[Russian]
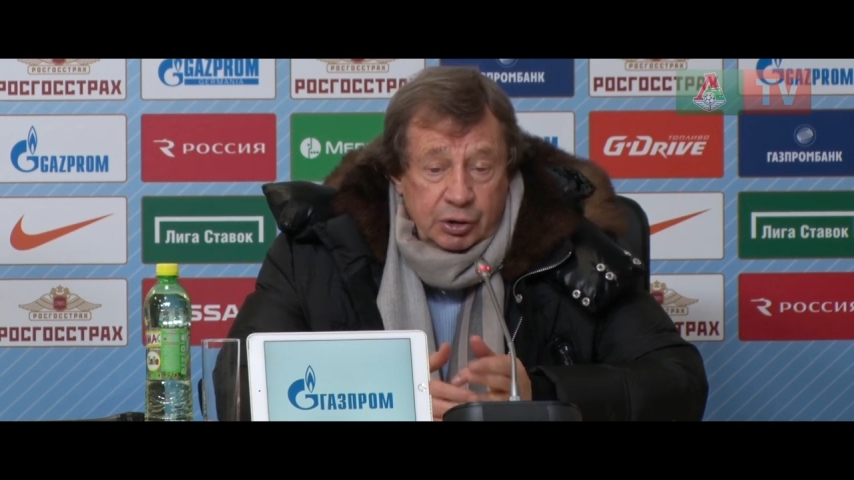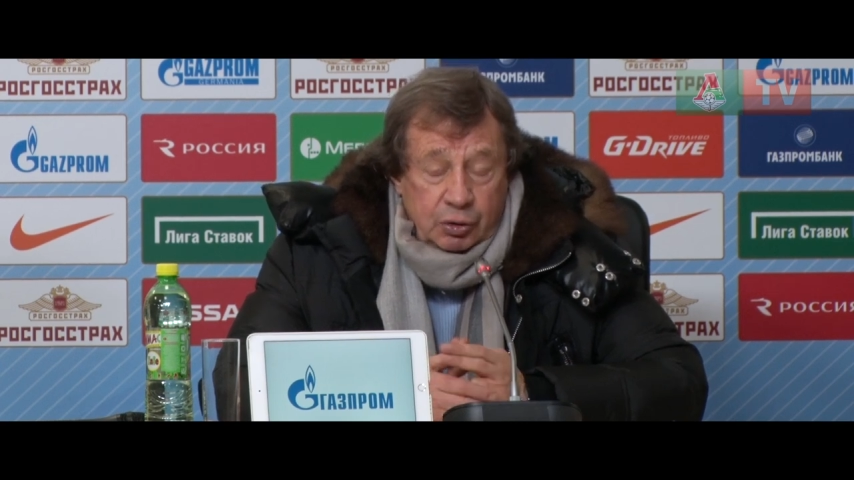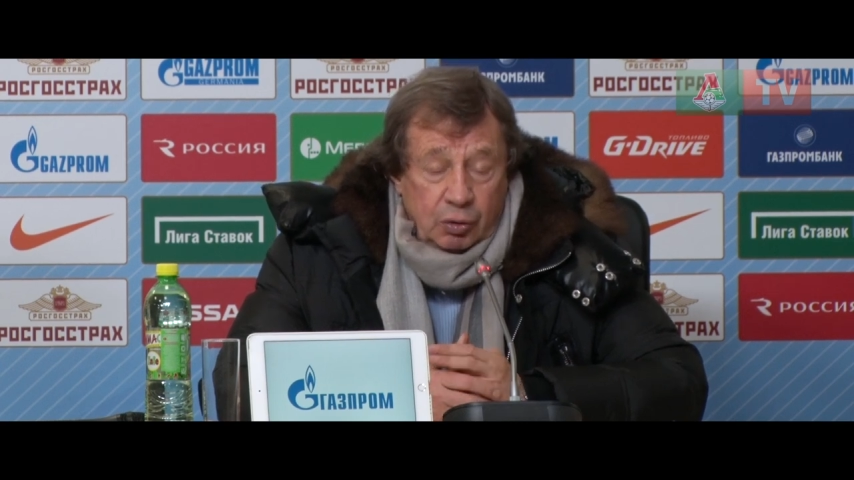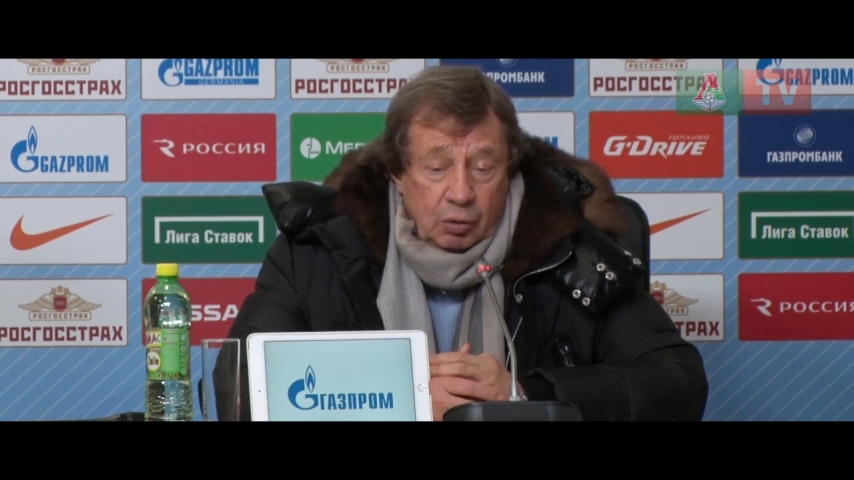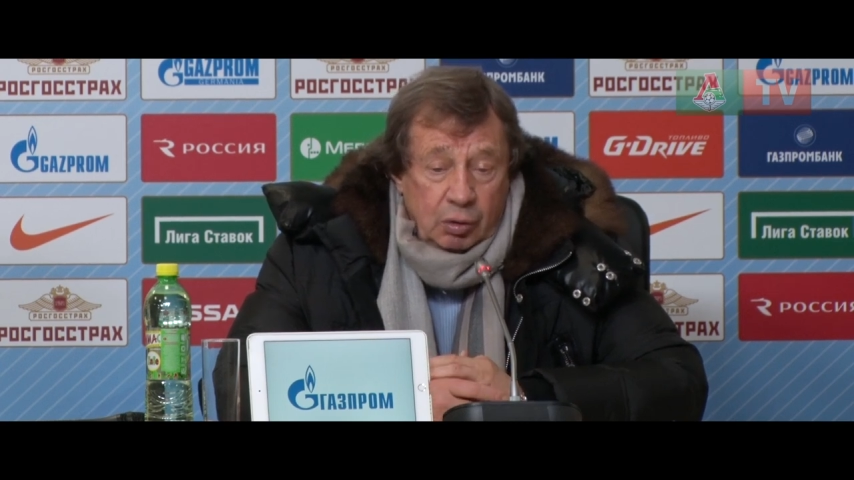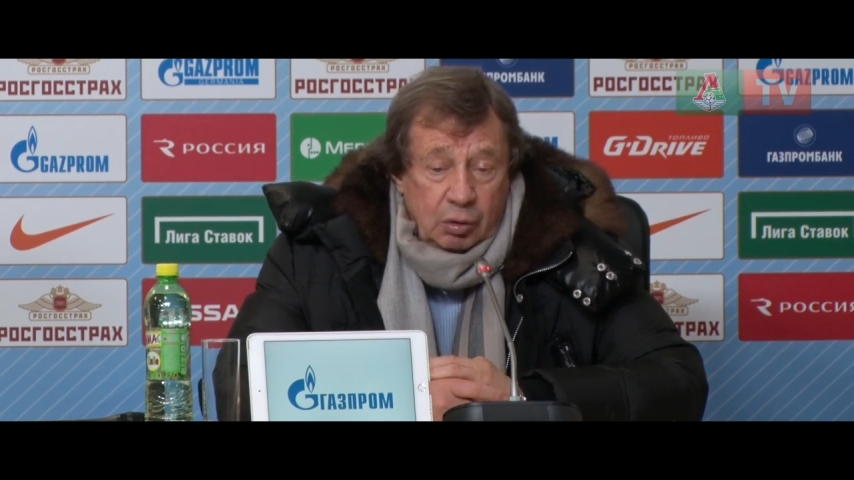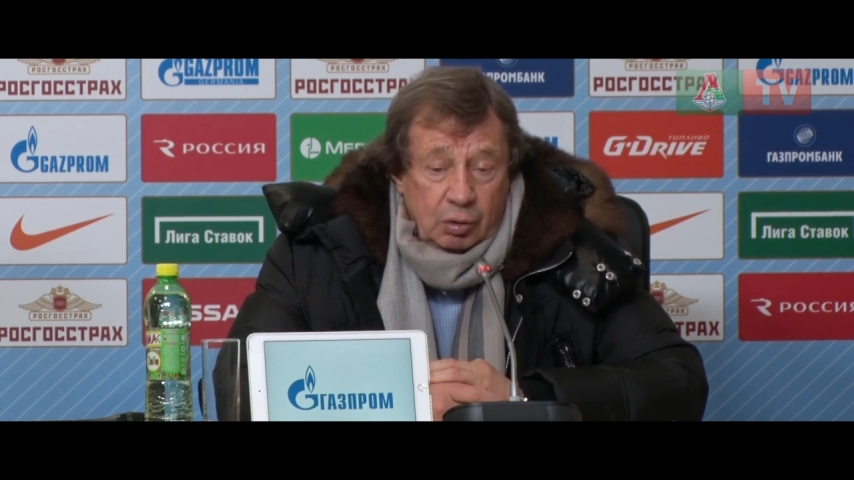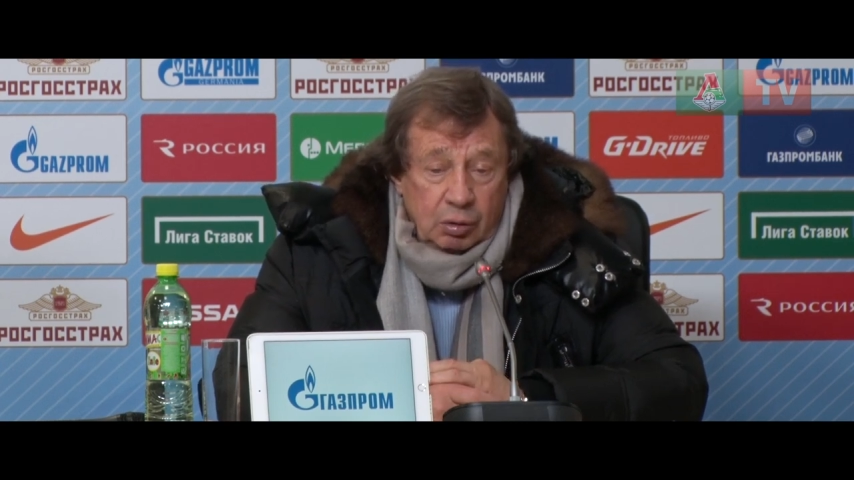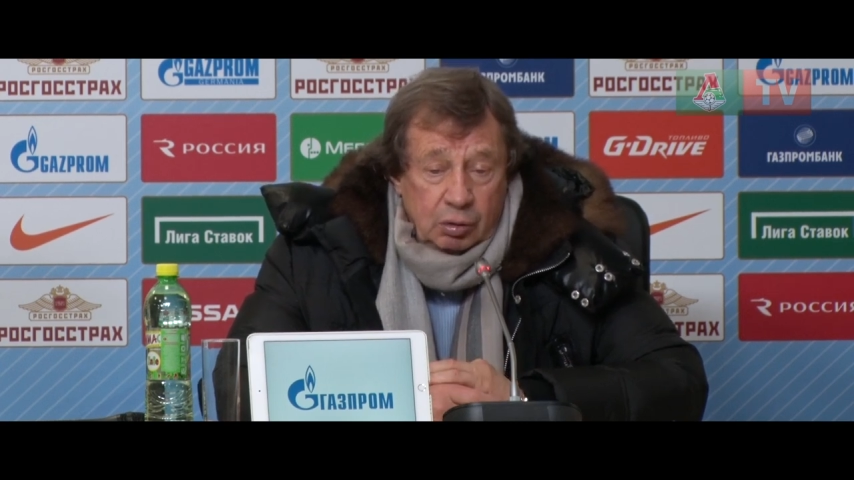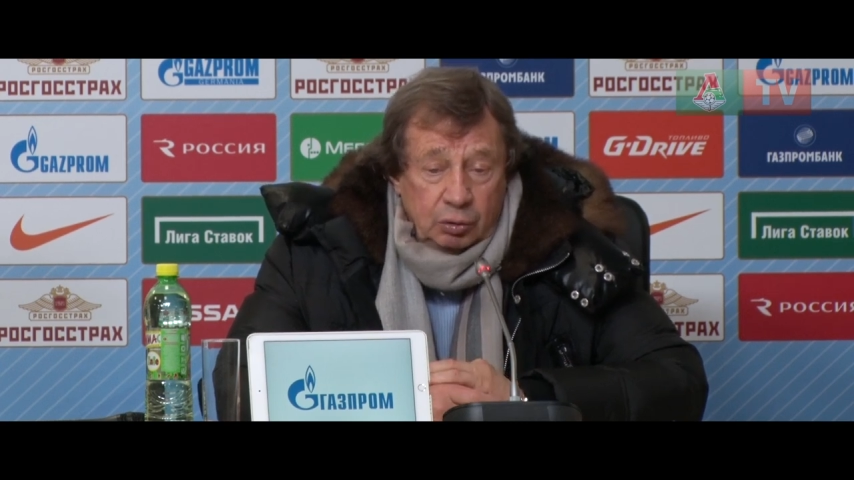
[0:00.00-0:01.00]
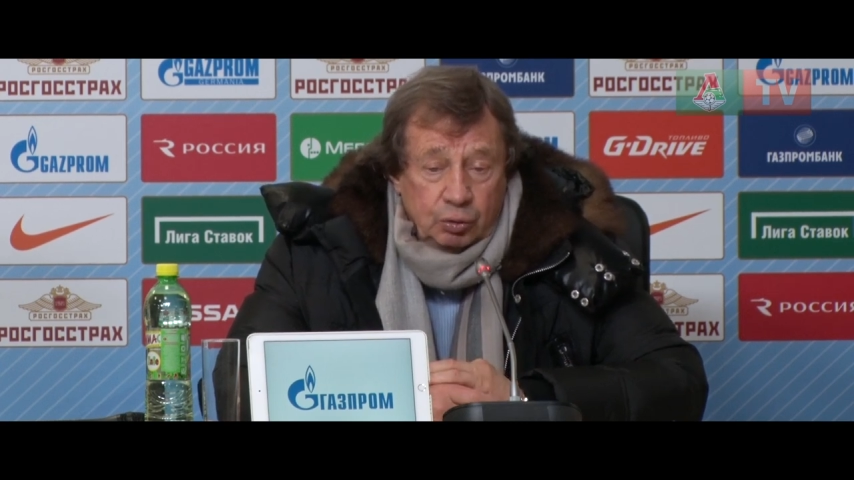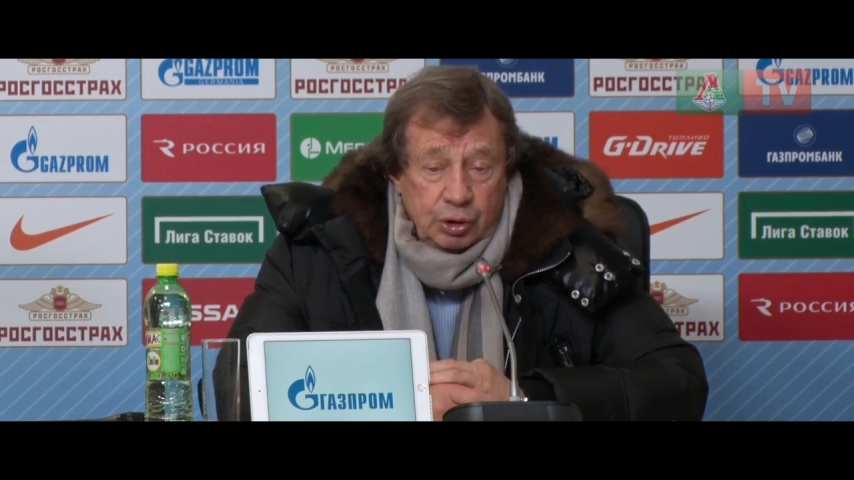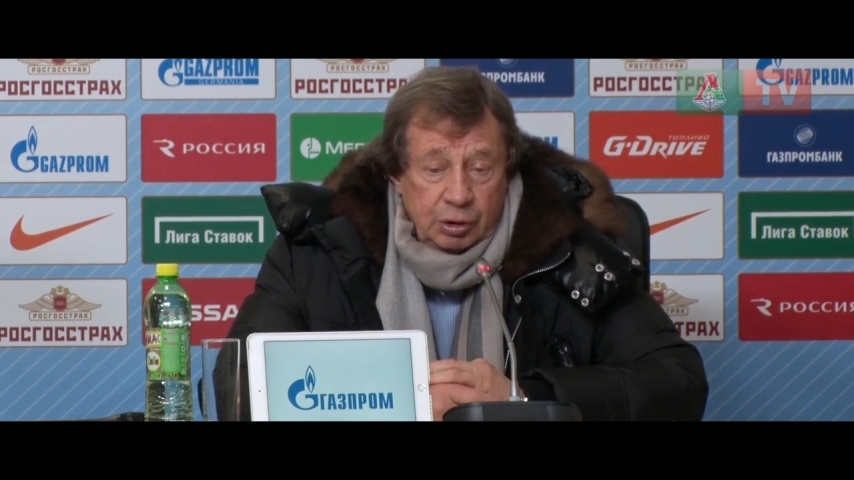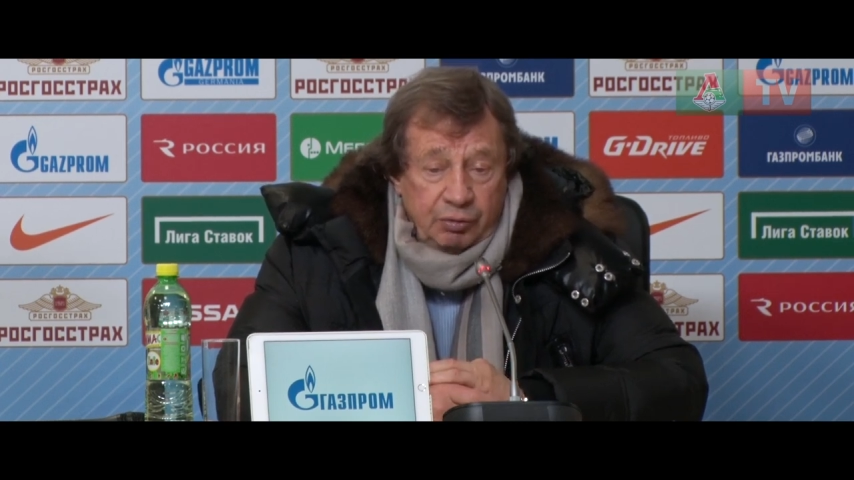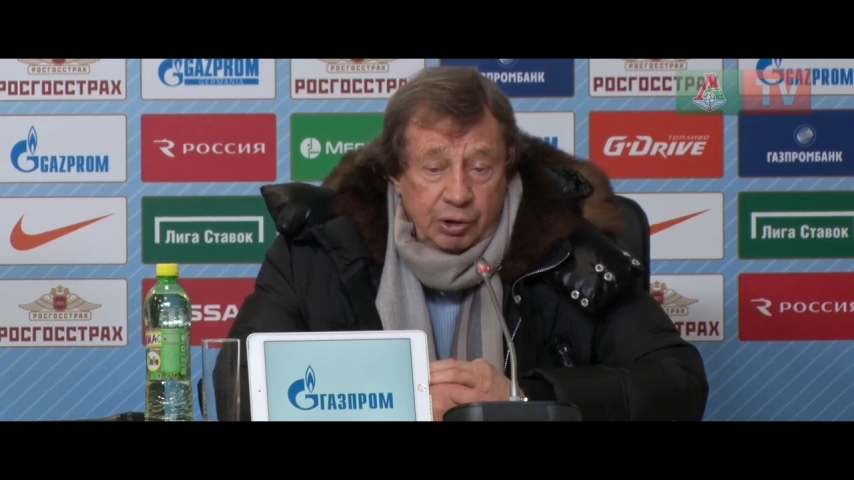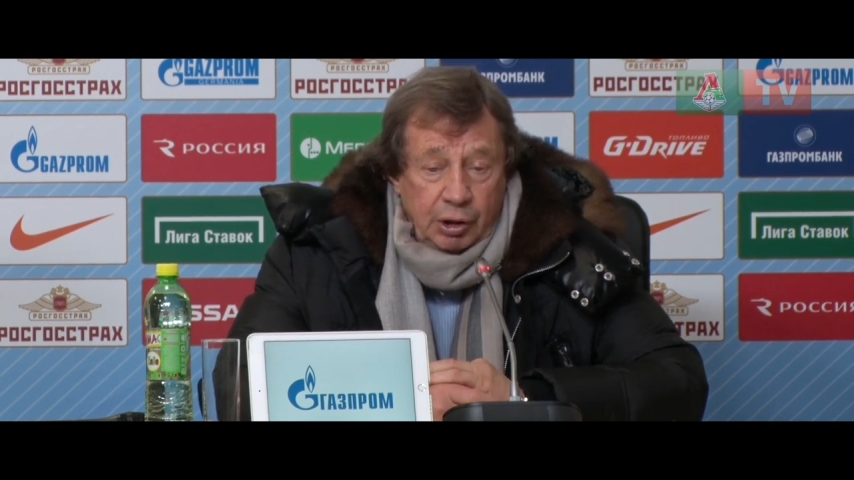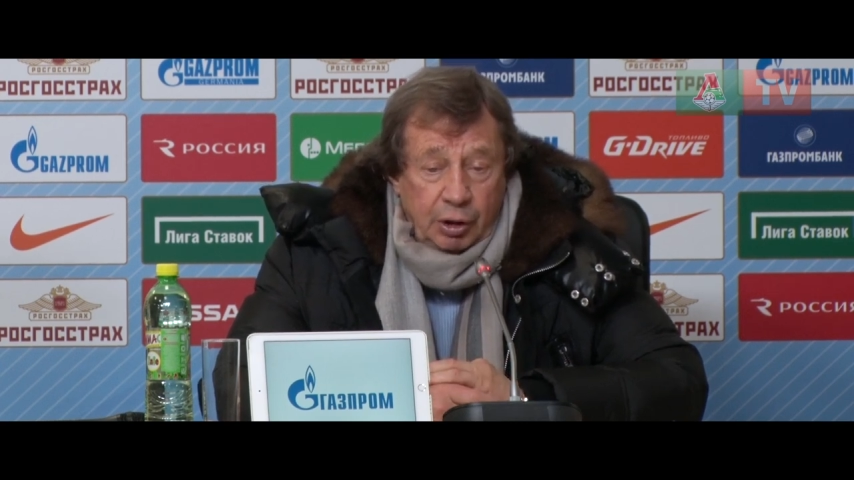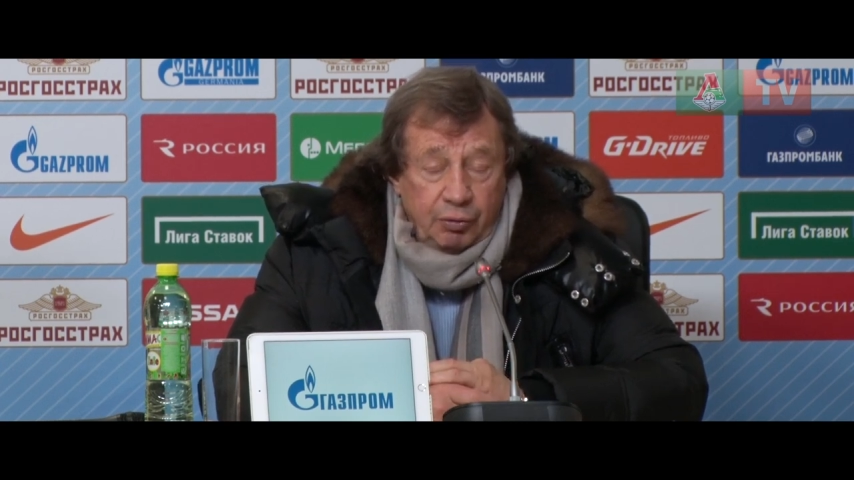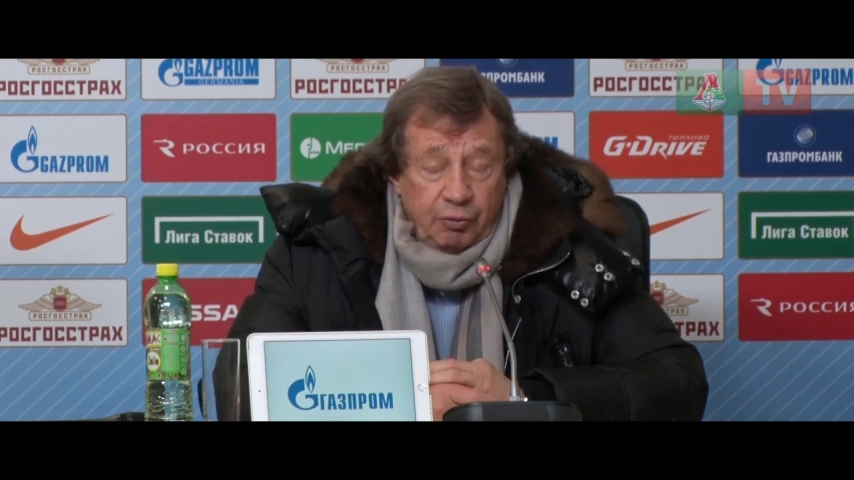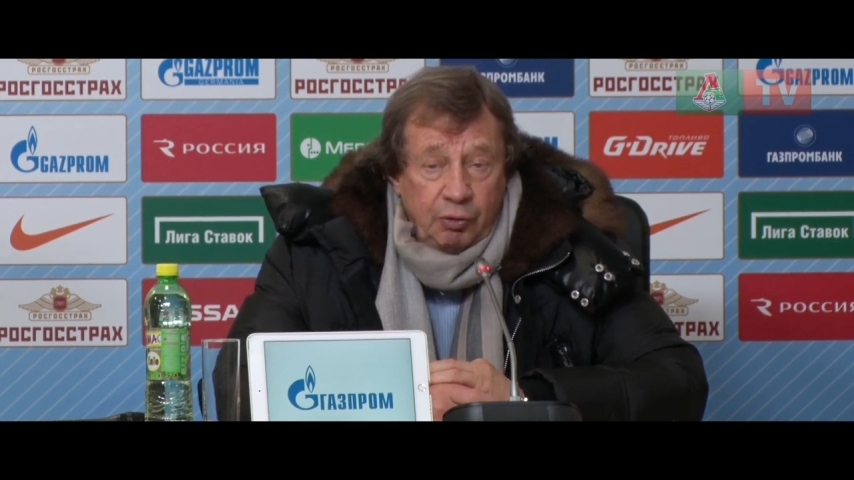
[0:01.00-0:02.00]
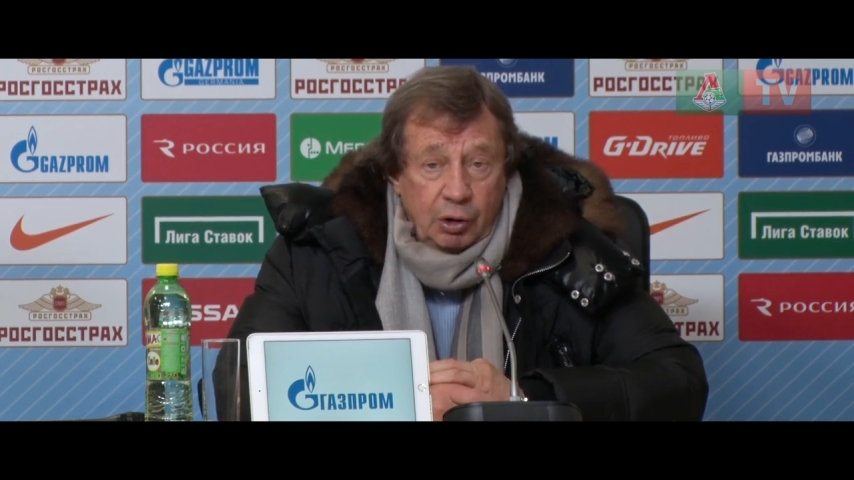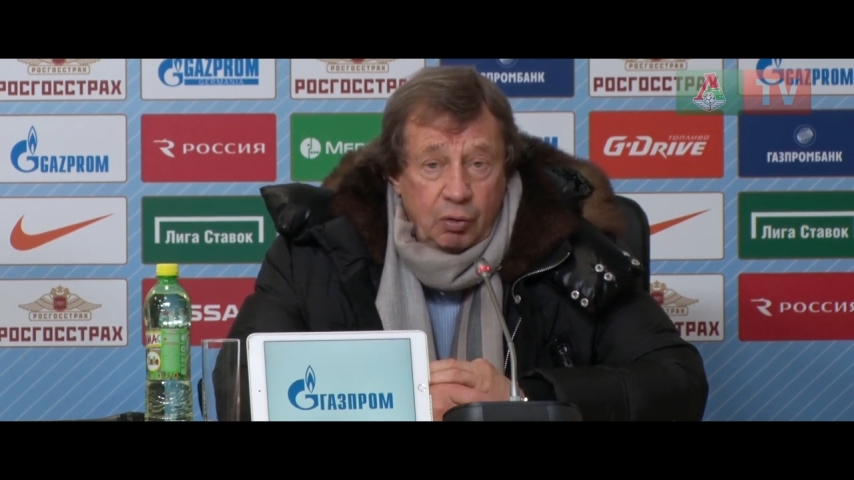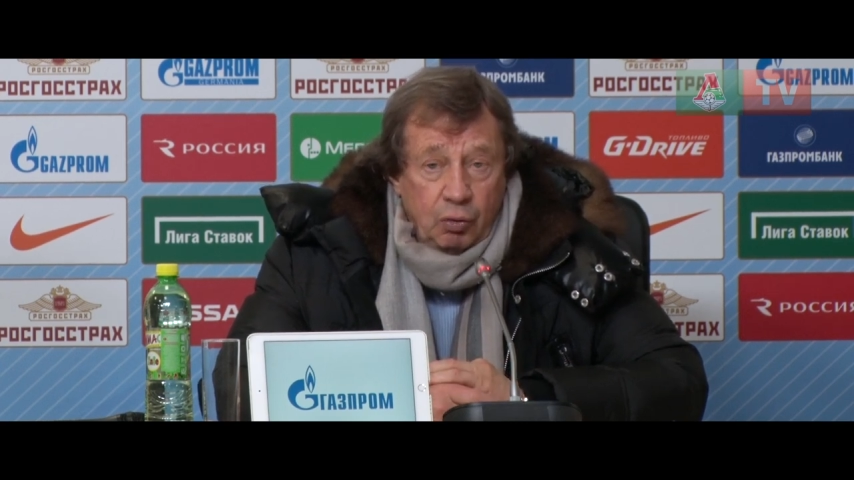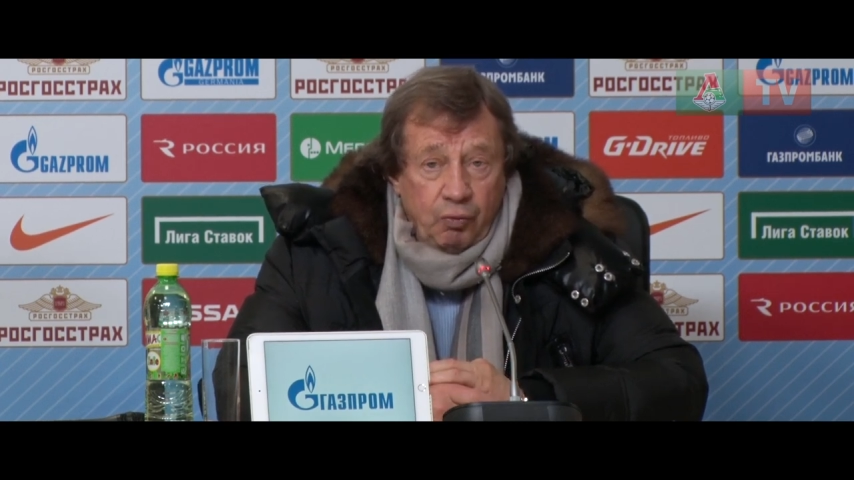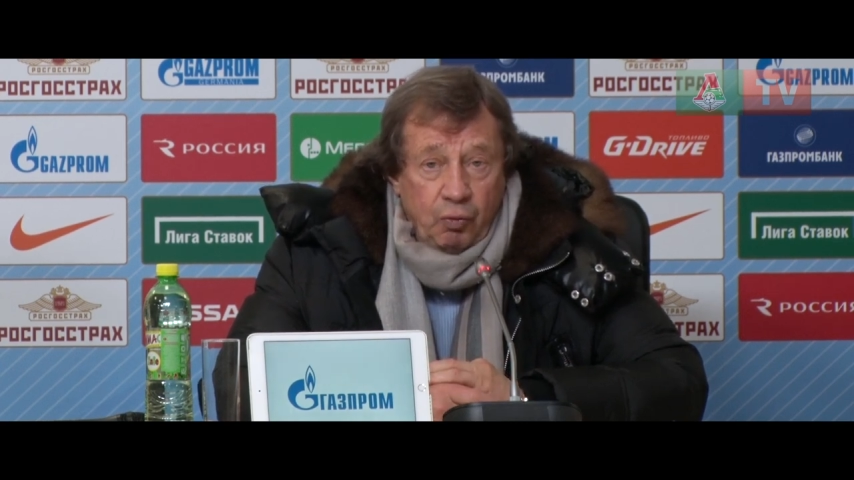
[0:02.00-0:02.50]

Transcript: что нужно выигрывать вверху,